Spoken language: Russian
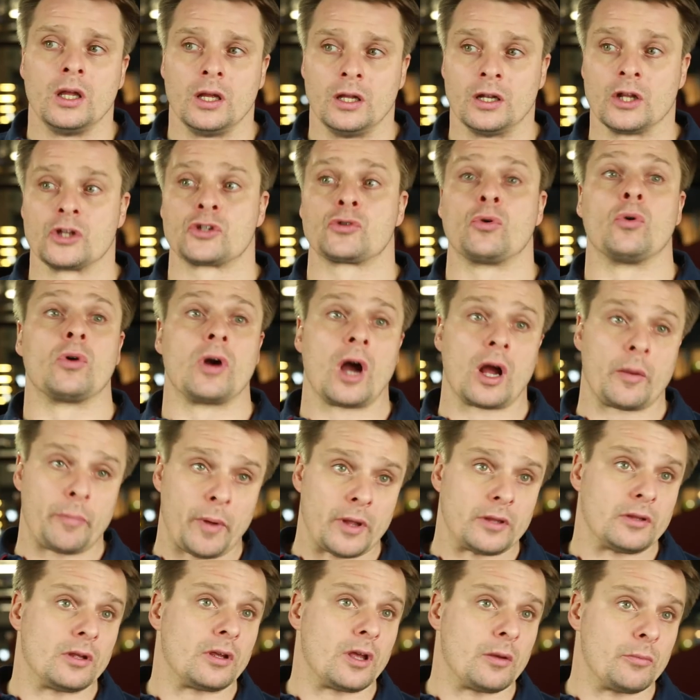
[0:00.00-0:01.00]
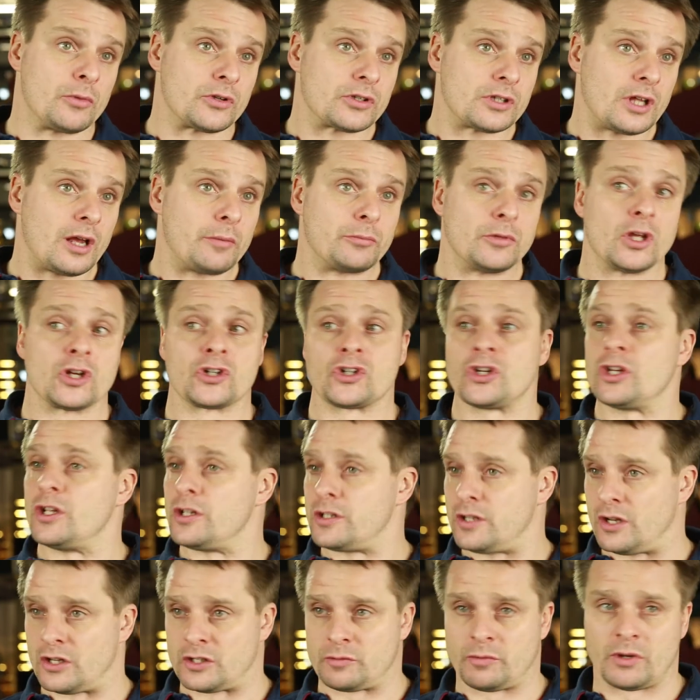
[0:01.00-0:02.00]
и насколько, опять-таки, мы знаем, даже
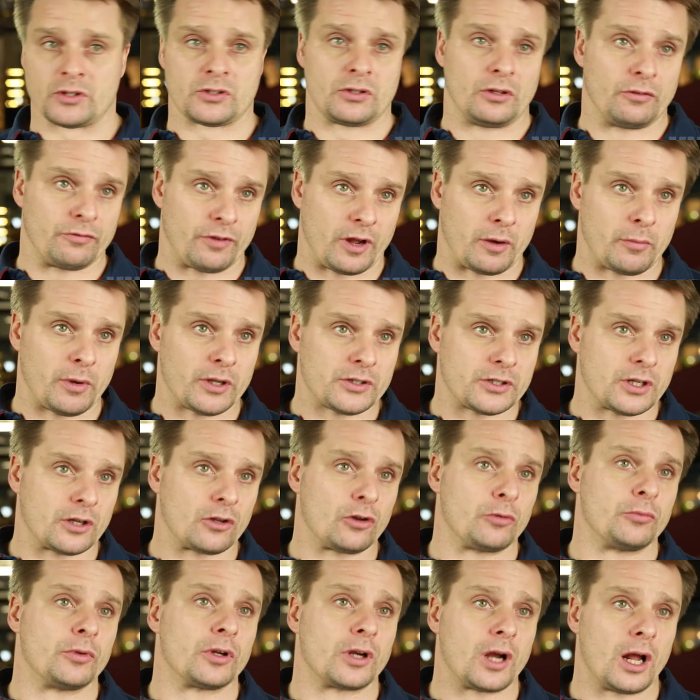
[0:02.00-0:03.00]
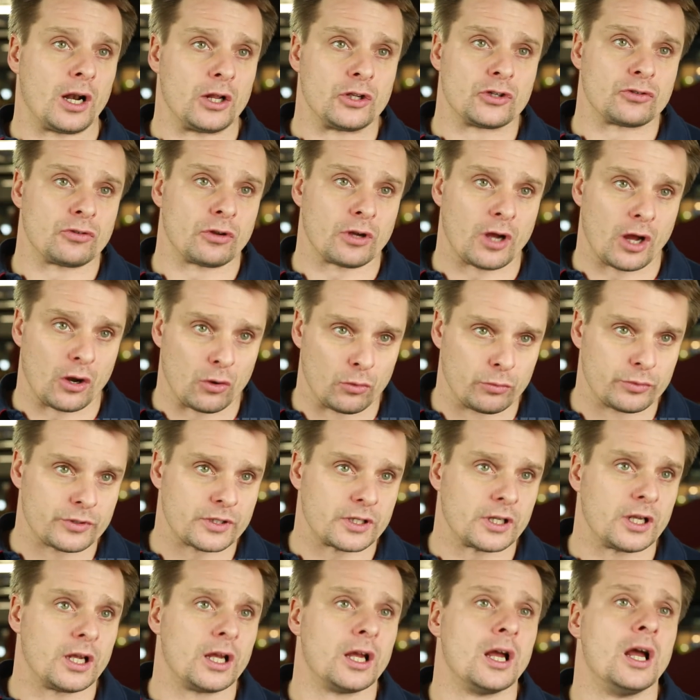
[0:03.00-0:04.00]
из средств массовой информации огромное количество
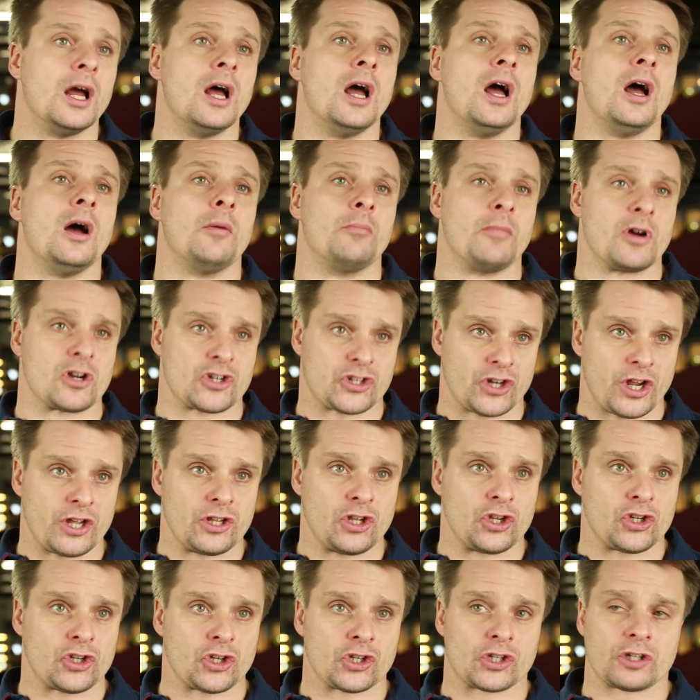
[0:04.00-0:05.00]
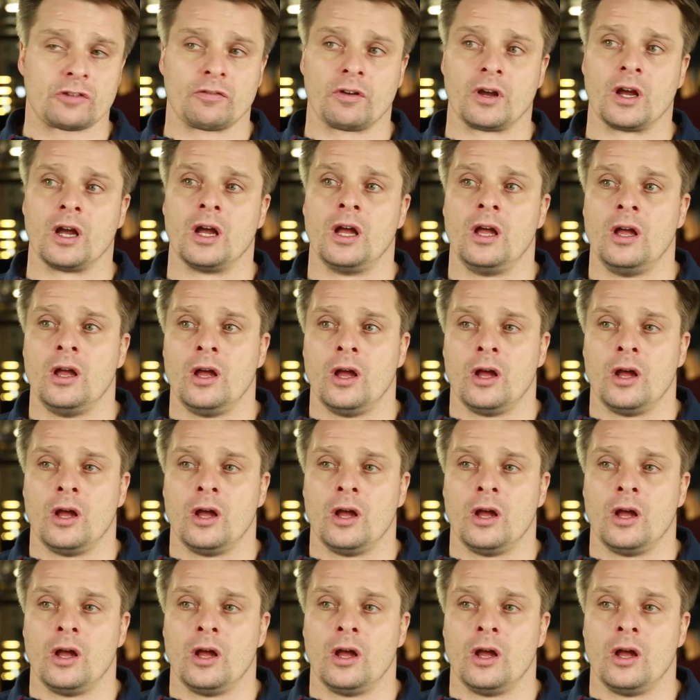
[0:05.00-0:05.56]
коррупции, мошенничества.